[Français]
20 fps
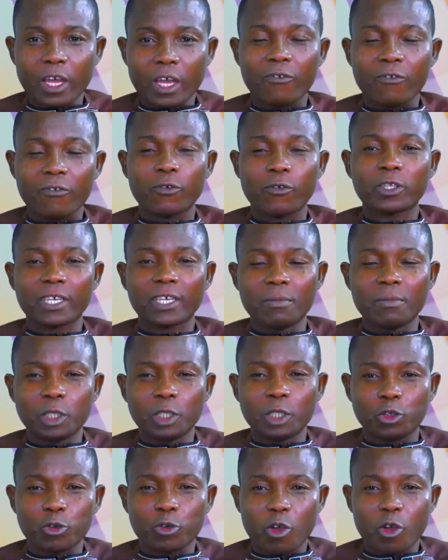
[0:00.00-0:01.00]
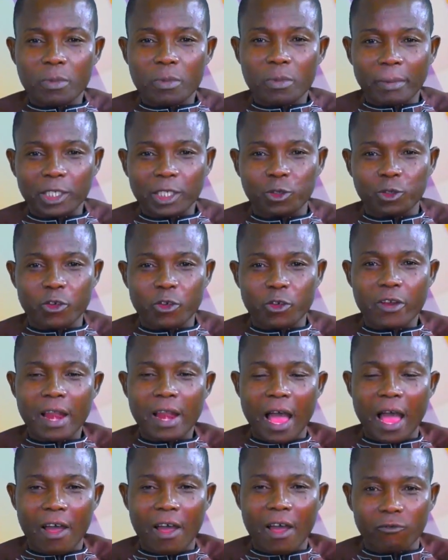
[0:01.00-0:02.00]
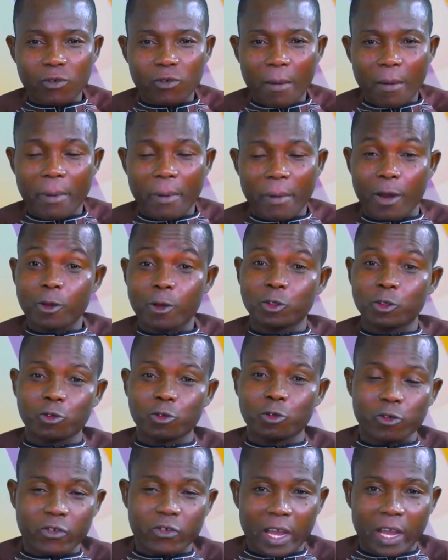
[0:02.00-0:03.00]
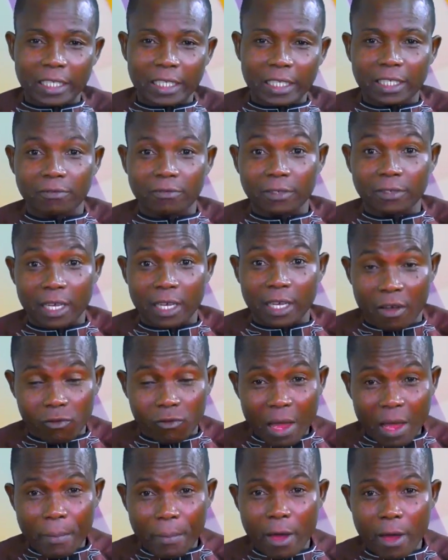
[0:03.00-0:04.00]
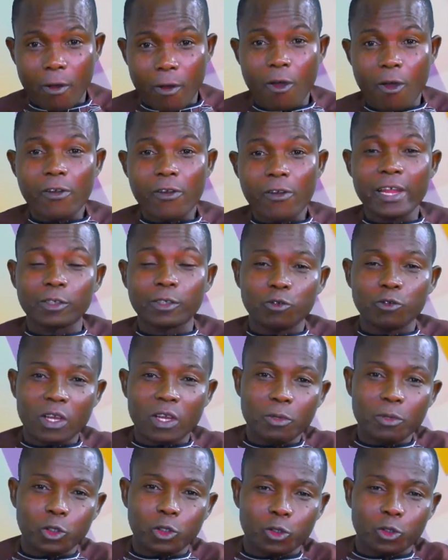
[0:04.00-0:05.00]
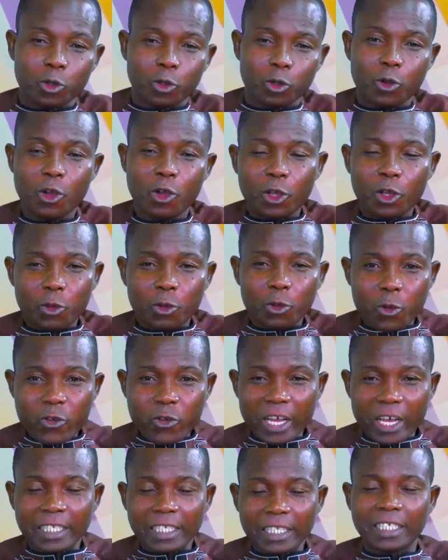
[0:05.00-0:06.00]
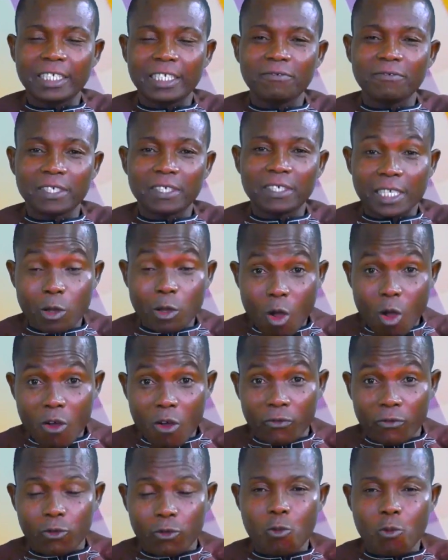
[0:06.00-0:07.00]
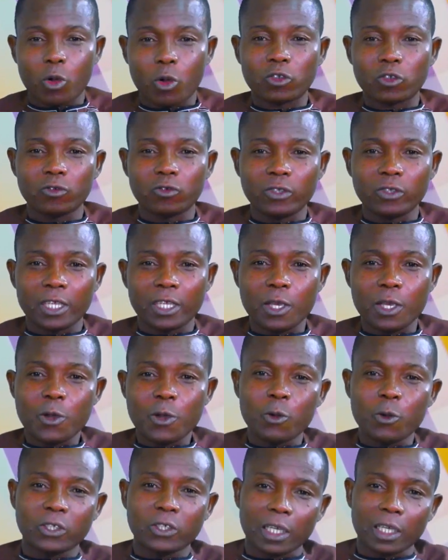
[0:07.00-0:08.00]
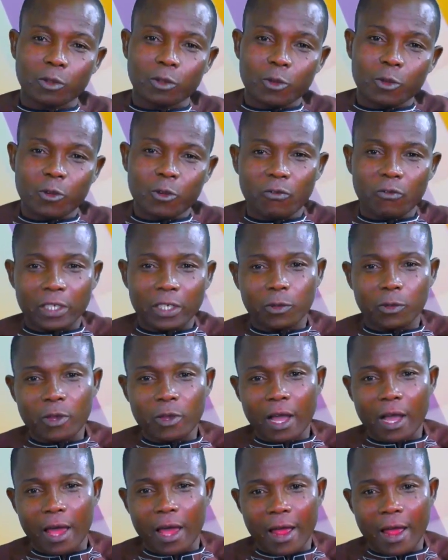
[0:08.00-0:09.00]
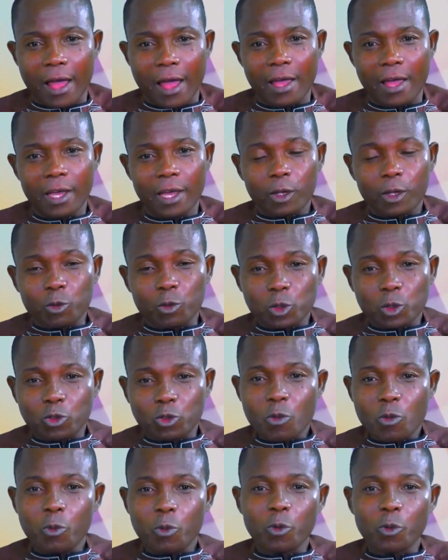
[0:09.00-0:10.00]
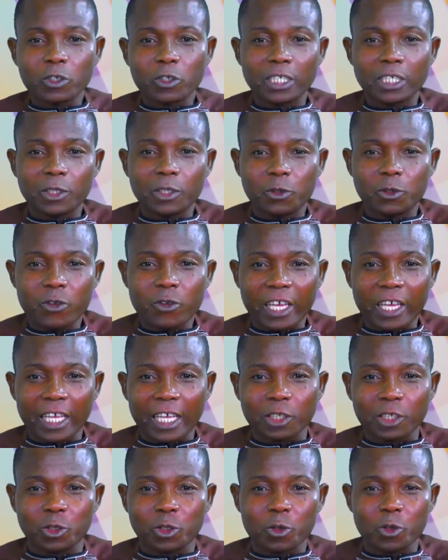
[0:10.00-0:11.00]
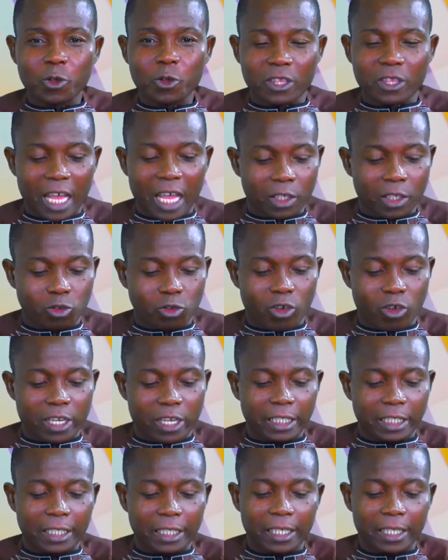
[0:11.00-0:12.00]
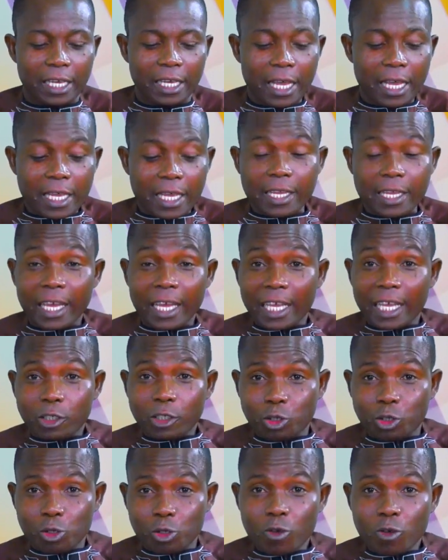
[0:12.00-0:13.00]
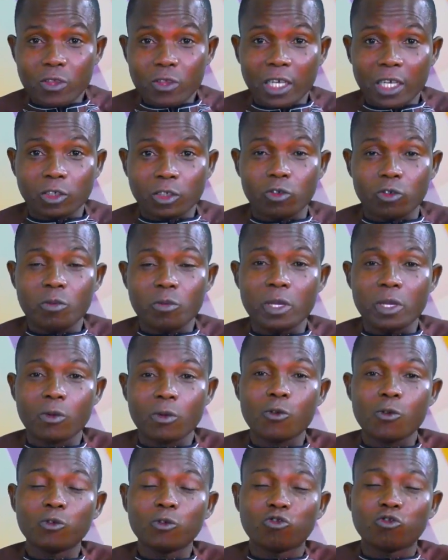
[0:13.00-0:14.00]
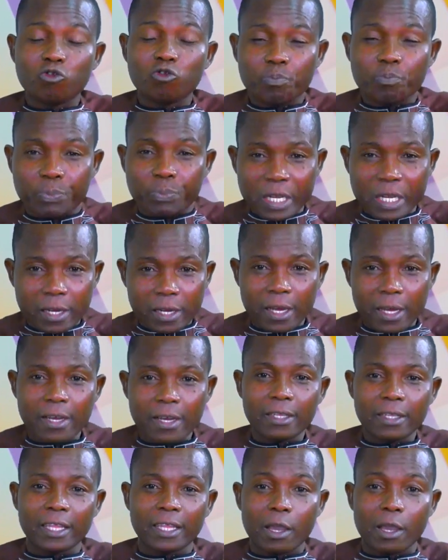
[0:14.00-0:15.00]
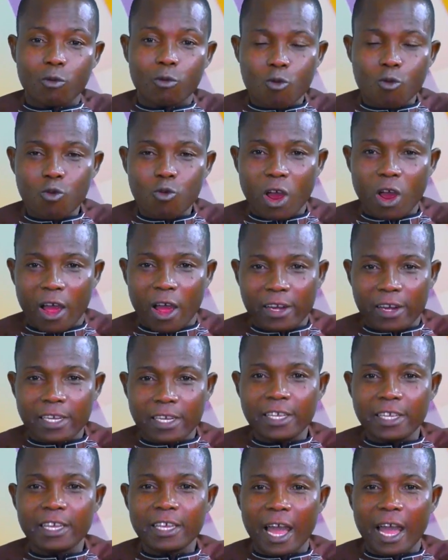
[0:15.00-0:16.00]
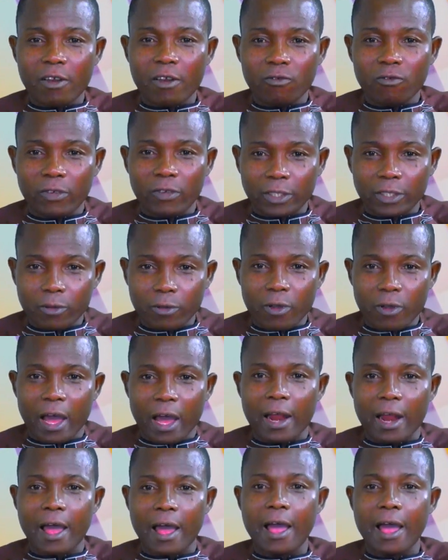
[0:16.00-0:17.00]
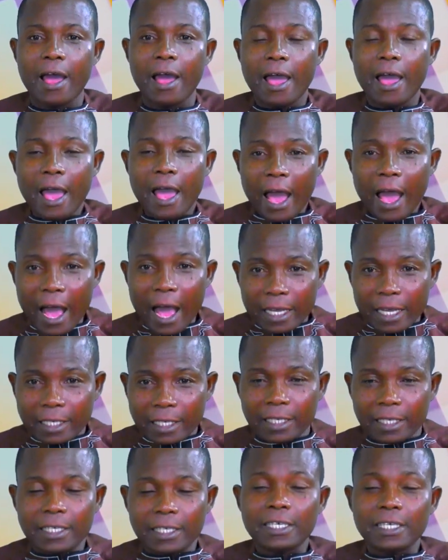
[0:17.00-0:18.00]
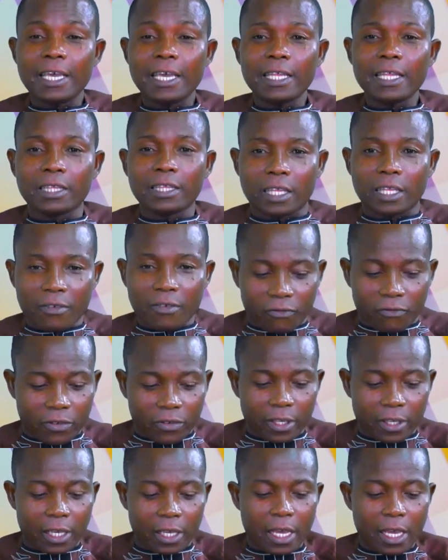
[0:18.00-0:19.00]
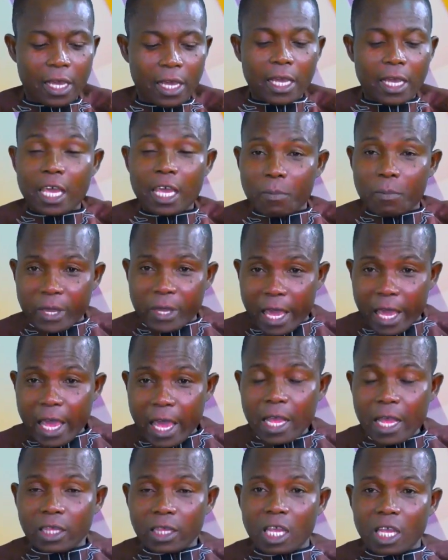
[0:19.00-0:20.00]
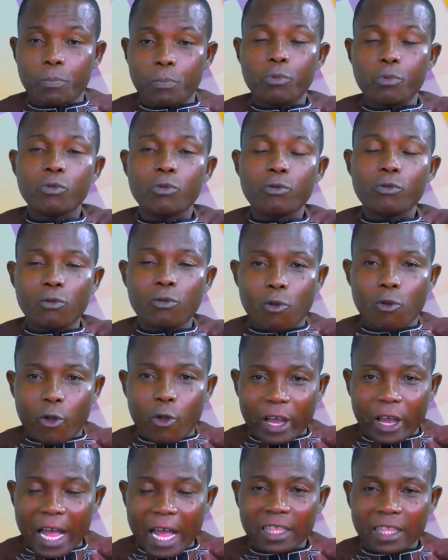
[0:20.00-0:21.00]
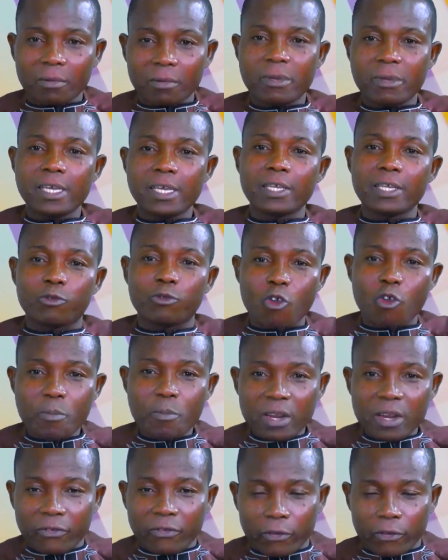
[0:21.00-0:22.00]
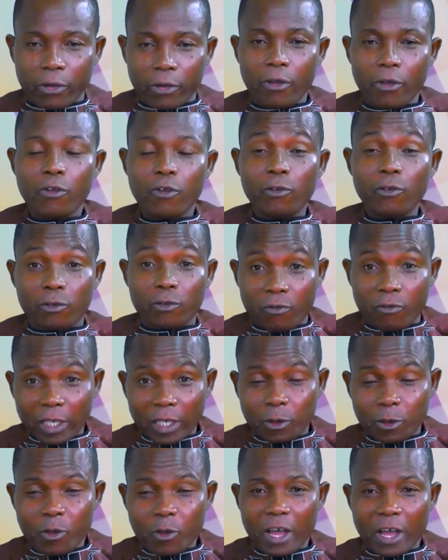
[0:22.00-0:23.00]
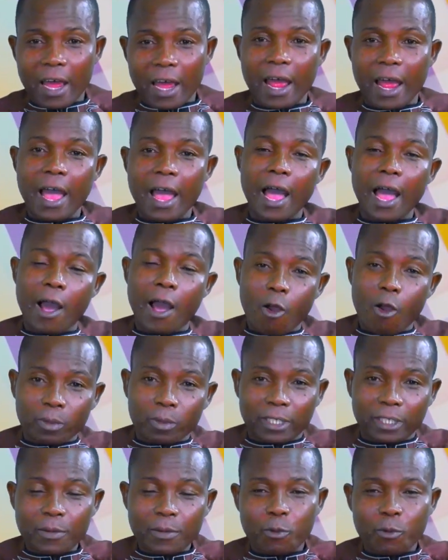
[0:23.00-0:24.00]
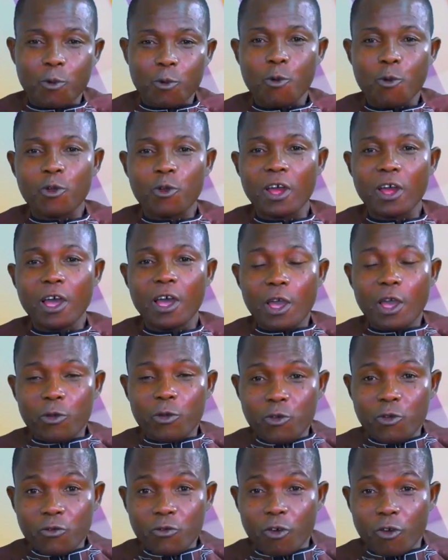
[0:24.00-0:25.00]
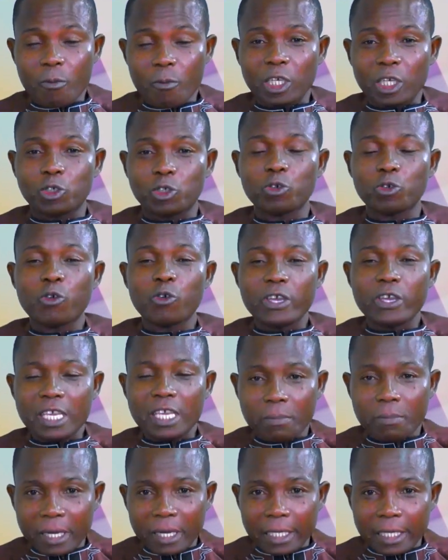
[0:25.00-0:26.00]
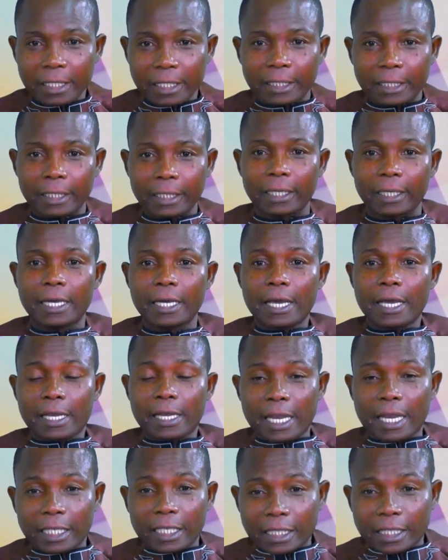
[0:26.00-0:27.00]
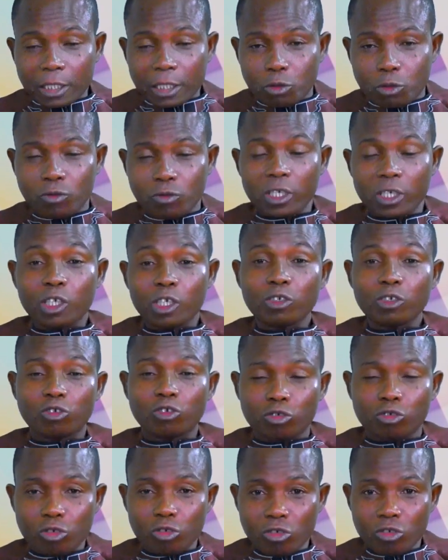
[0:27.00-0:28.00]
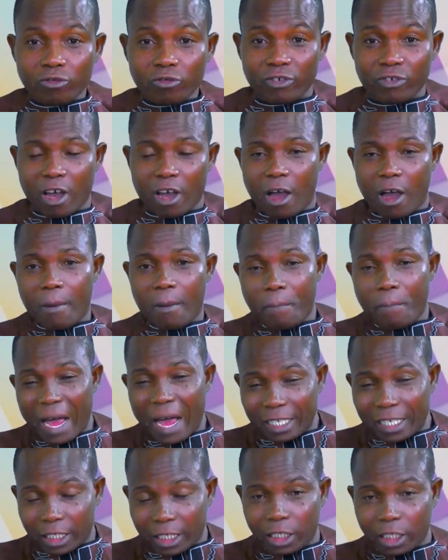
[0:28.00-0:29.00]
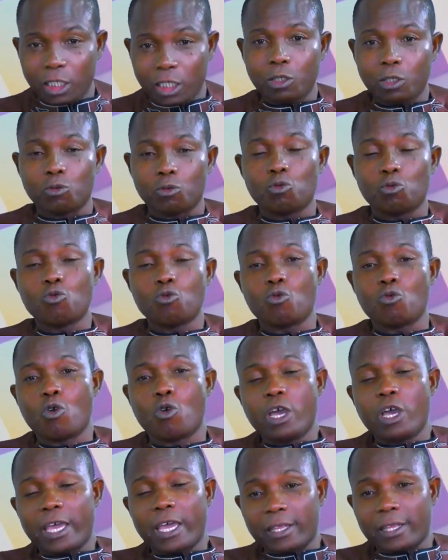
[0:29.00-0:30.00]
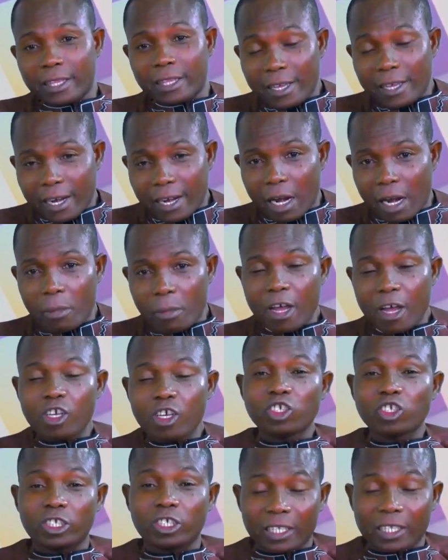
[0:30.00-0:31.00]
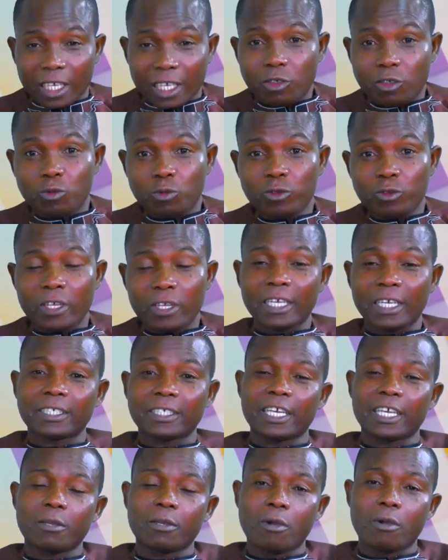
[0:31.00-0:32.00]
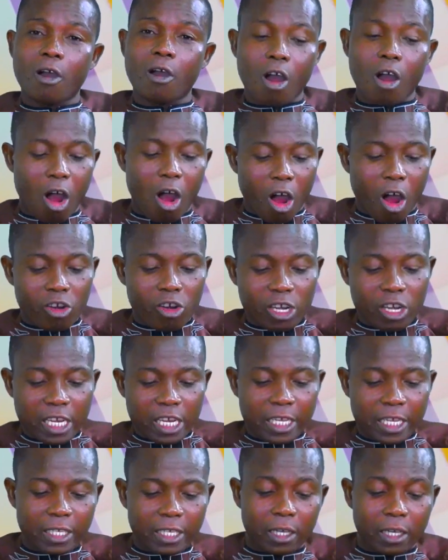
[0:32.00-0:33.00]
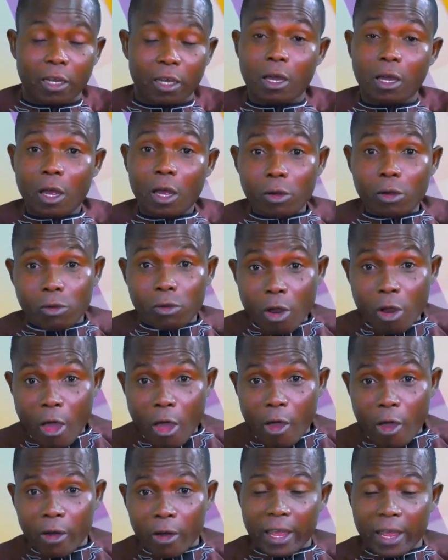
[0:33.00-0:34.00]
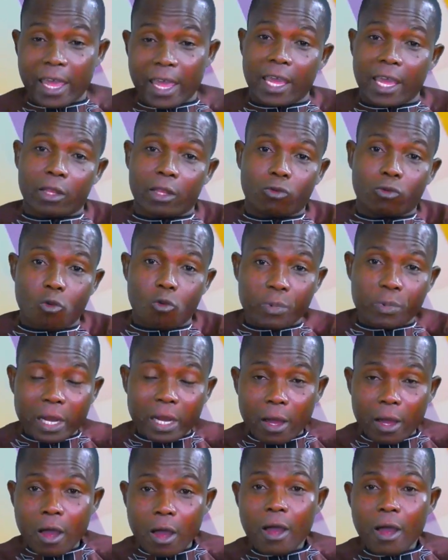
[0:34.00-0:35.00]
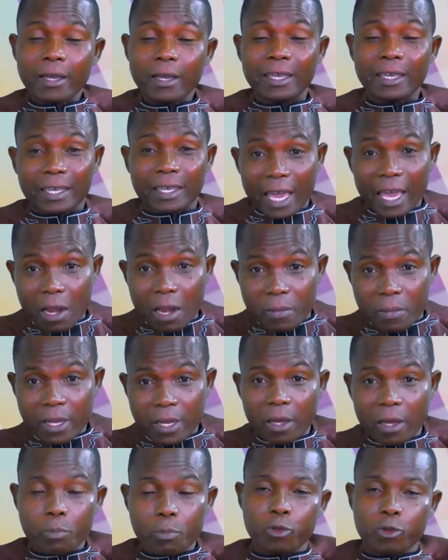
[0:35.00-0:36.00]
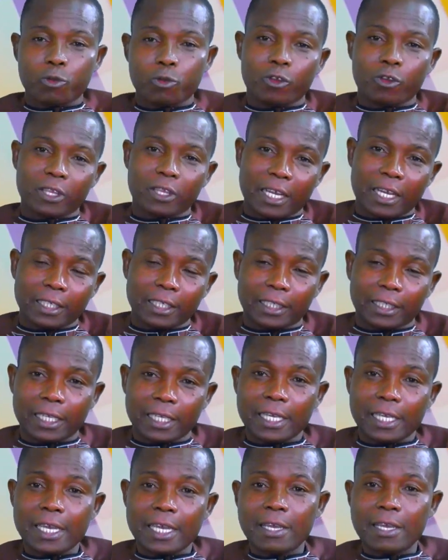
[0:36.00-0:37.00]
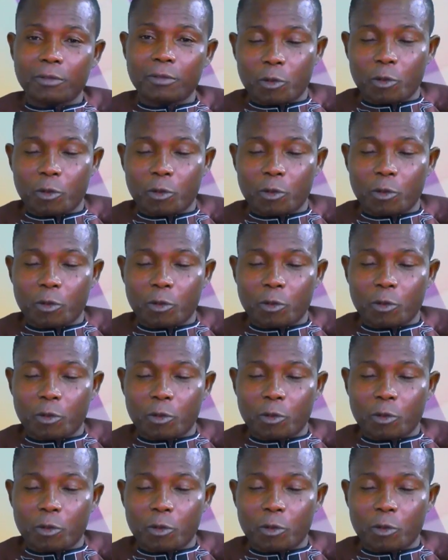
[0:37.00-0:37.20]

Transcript: dans votre émission bimensuelle à vous la parole sur UKTV. À vous la parole est une émission de UKTV qui offre l'opportunité aux acteurs de l'Université de Kara de se prononcer sur les questions d'actualité. Il est question dans ce numéro du bilan des cours en ligne à l'Université de Kara, qui est défi Eh bien, depuis le 4 mai 2020, l'Université de Kara a opté pour une formation hybride les étudiants suivent en partie ou intégralement certaines unités d'enseignement en ligne. L'heure est au bilan. Quel bilan peut-on dresser